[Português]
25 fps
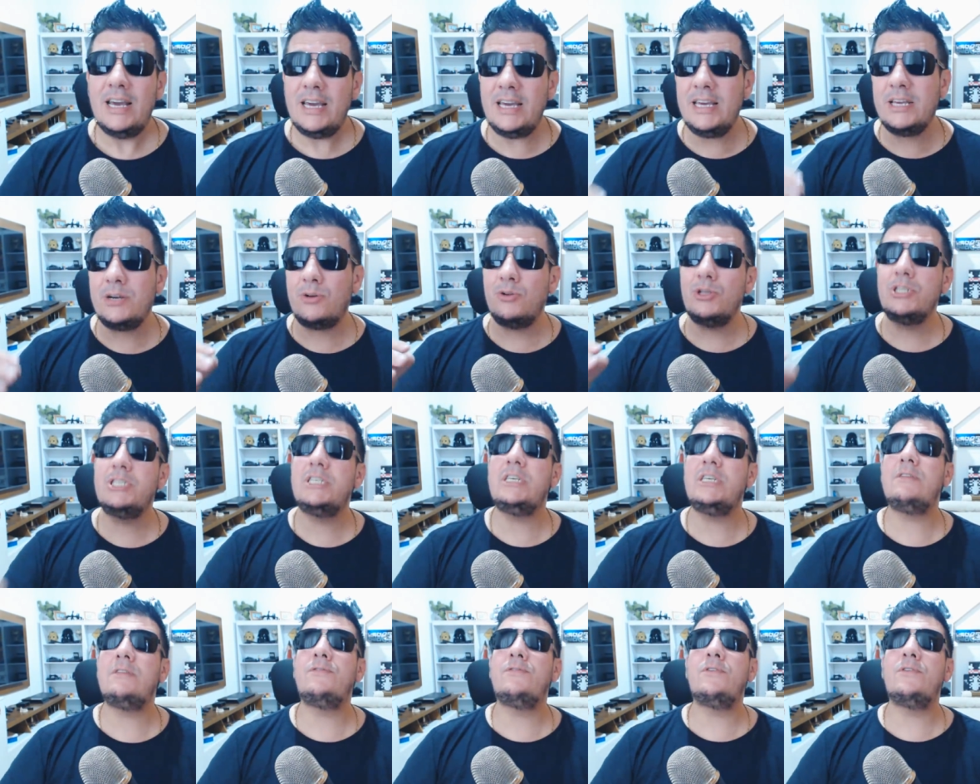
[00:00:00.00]

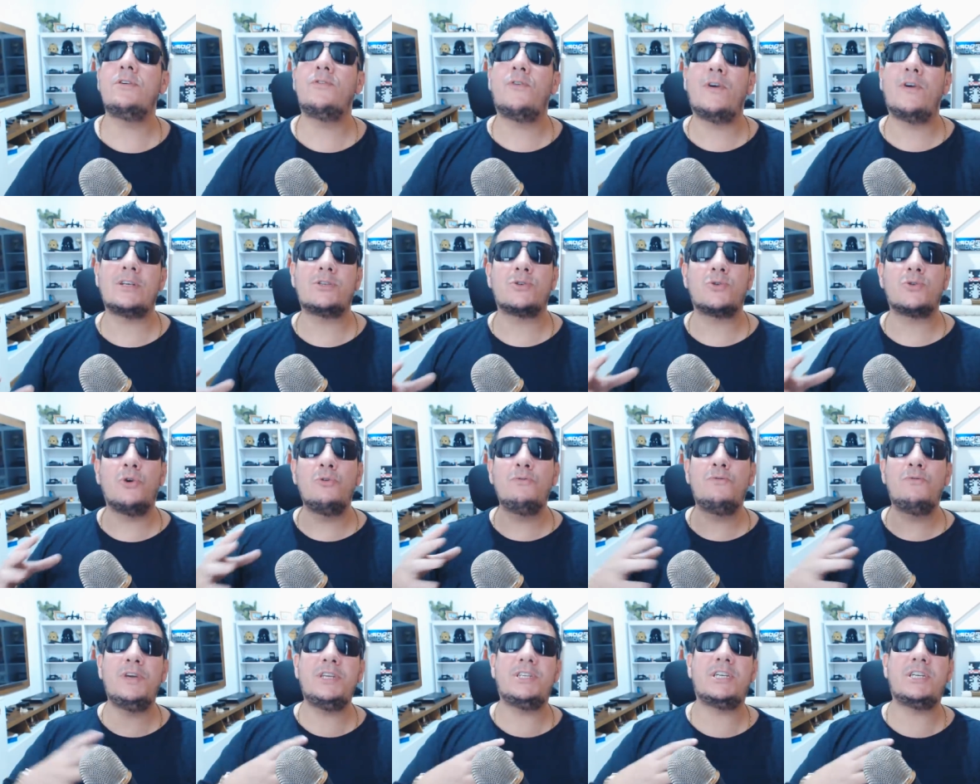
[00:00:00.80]
Inclusive, eu faço
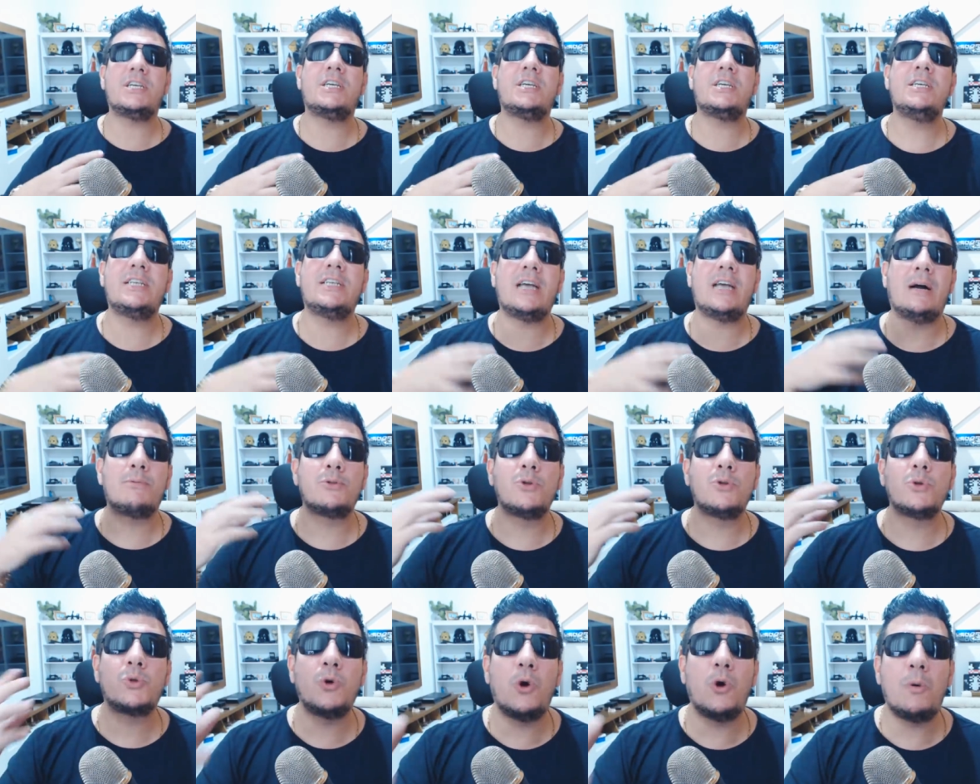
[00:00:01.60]
convite aqui já
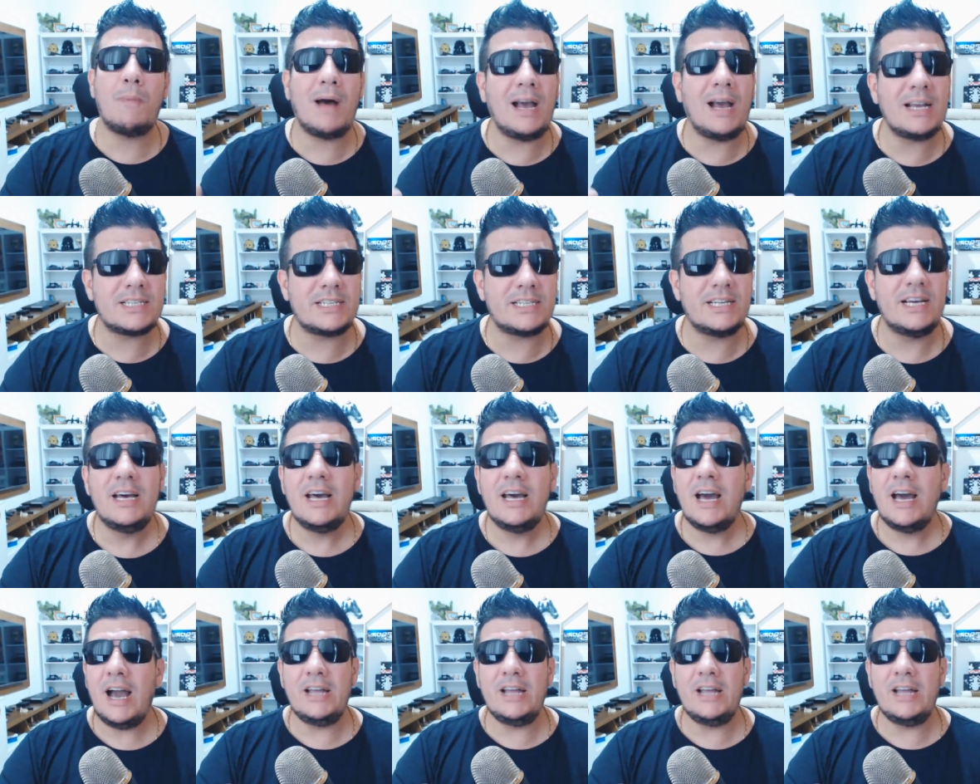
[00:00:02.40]
pro Dr. Master.